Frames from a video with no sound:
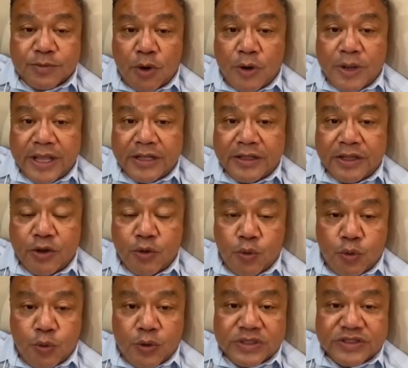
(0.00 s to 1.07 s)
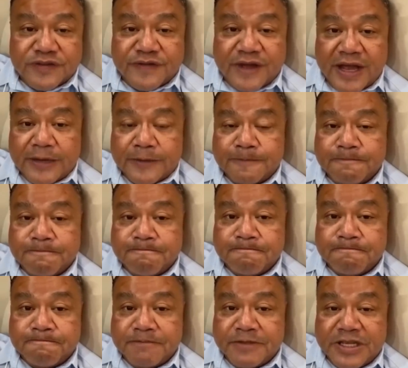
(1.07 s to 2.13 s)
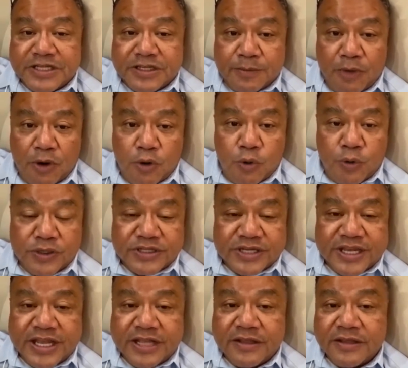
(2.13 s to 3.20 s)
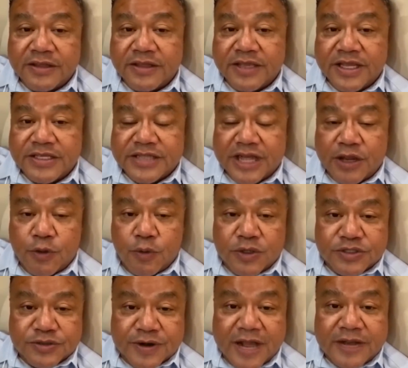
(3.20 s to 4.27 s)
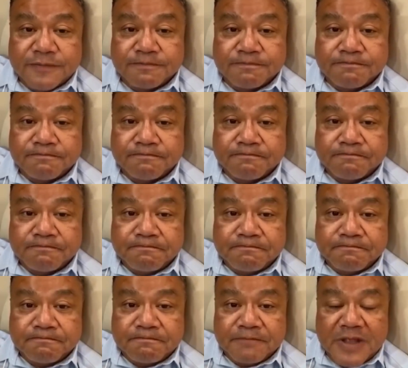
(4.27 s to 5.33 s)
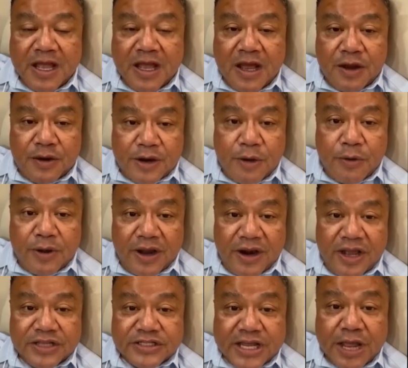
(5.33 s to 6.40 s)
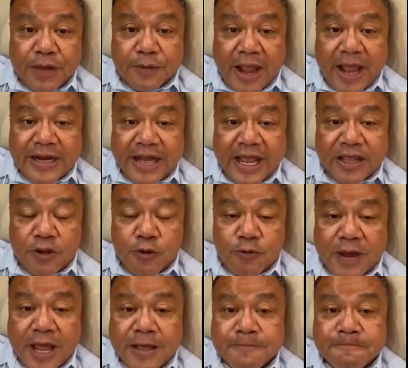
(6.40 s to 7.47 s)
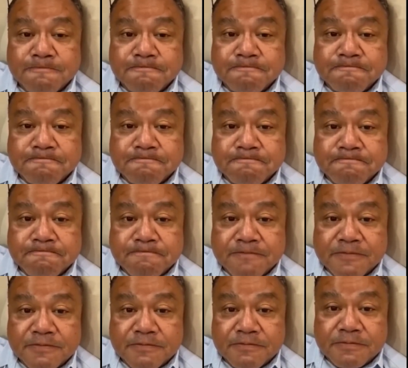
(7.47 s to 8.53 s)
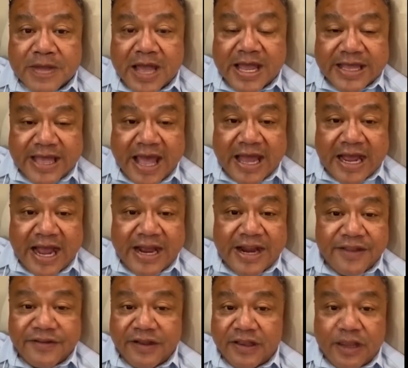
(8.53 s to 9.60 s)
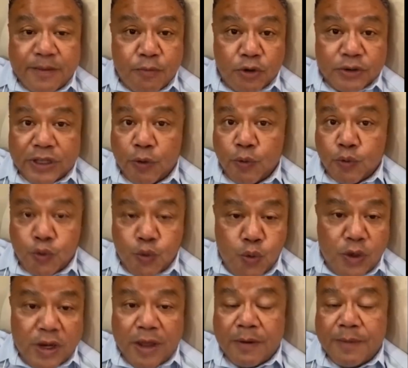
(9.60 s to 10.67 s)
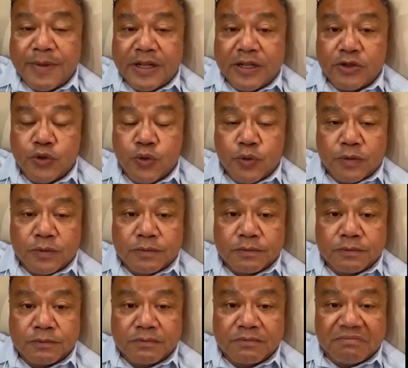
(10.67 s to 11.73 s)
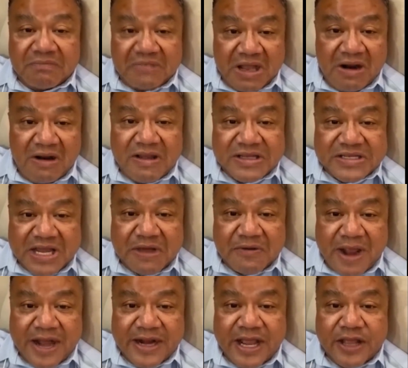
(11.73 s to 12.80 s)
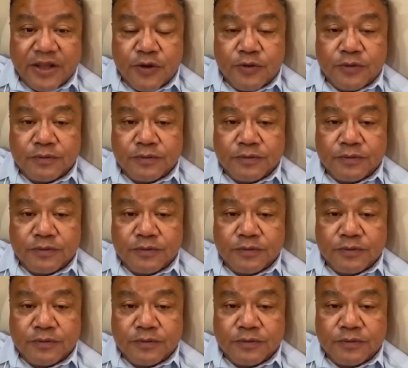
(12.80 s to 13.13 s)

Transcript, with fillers: มองเห็นที่หูควรจะฟัง ที่สมองควรจะคิดที่ใจควรจะรับ เรากำลังใช้แรงเด็กอยู่นะ ให้แก้ไขในสิ่งที่พวกเขารู้เลยว่าผิดหรือถูก แต่เราใช้แรงเด็กอยู่